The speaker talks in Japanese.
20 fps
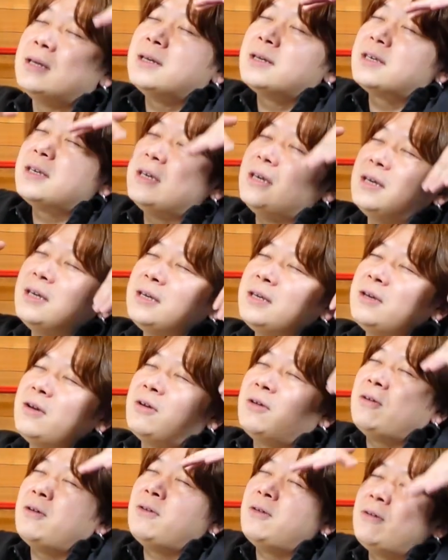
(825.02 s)
金
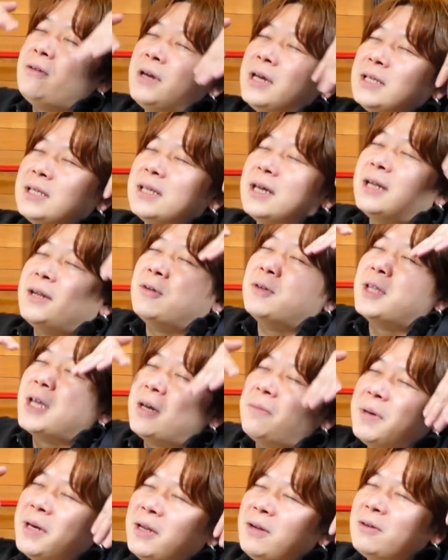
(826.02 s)
魚の餌の
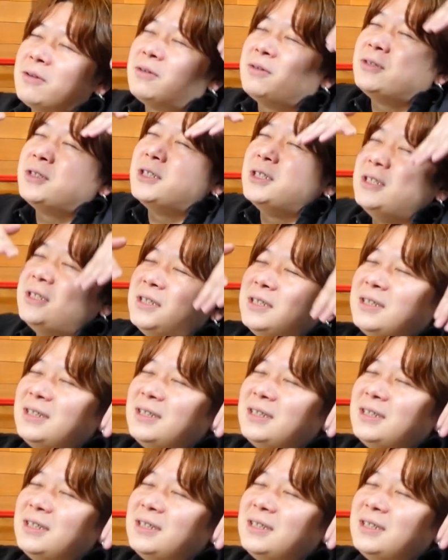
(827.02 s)
食べ残し